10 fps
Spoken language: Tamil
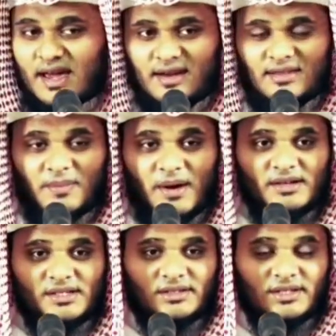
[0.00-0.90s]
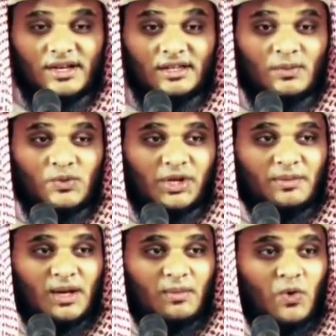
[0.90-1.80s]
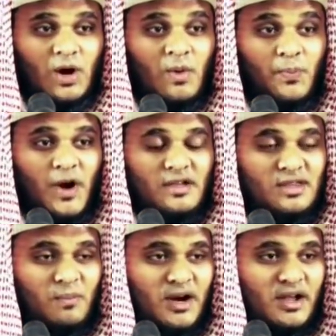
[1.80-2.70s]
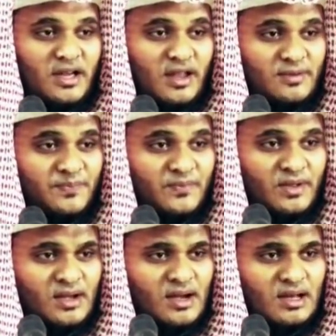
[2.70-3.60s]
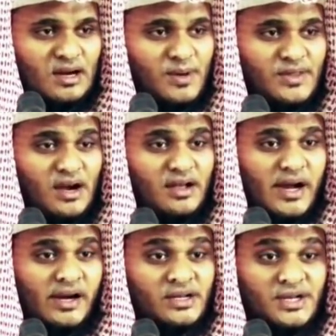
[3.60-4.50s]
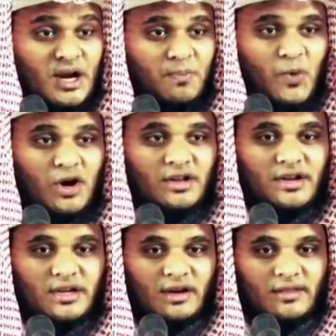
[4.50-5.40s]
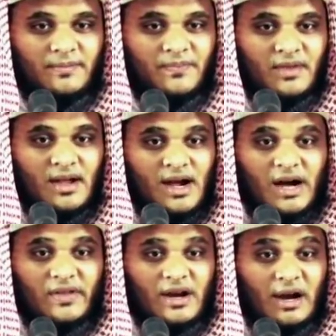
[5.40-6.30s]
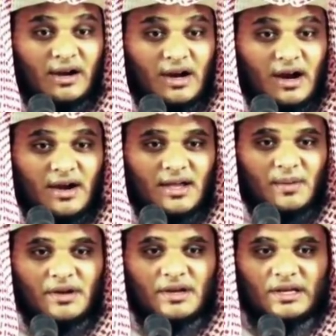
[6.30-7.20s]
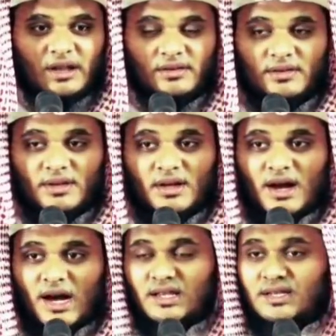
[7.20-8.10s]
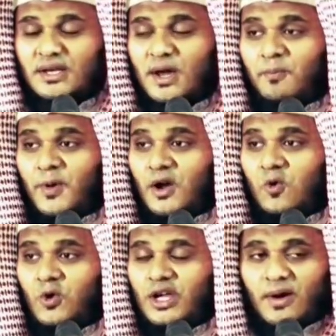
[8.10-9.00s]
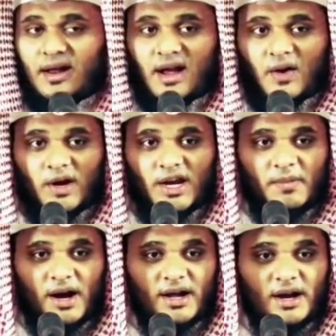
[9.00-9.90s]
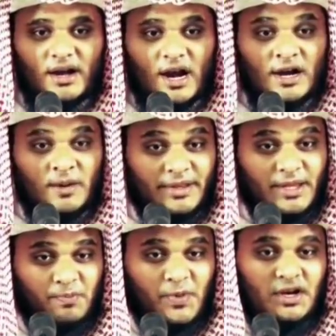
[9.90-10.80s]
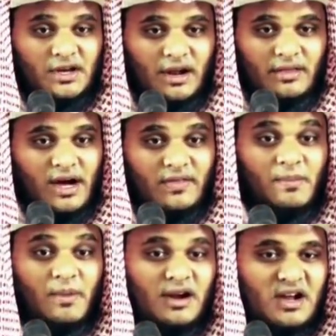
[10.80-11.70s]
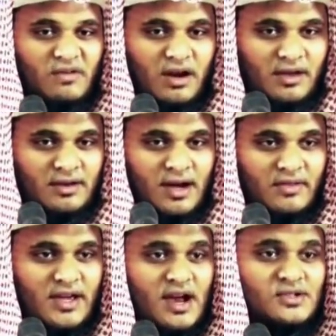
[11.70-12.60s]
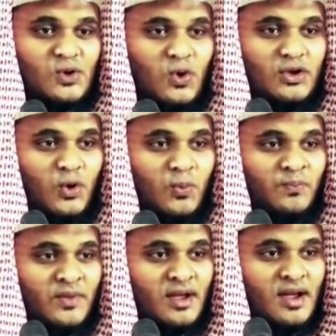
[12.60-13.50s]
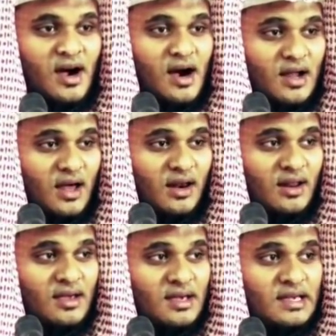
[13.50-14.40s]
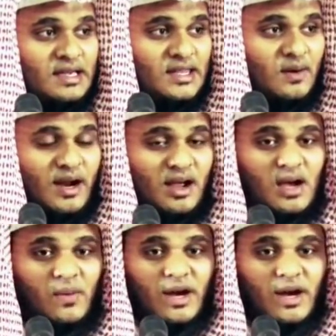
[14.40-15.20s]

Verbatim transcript: ஏன் இந்த மாற்றத்திற்கு இந்த முஸ்லிம் சமூகம் உட்படுத்தப்படுகிறது ரமதானுக்கு என்று சிறப்புகள் இருக்கிறது அதற்கென்று கண்ணியம் இருக்கிறது அது செய்யப்படக்கூடிய வணக்க வழிபாடுகளுக்கென்று மதிப்பு இருக்கிறது அதை மறுக்கவில்லை அதை ஏற்றுக்கொள்கிறோம் ஆனால் இந்த வணக்க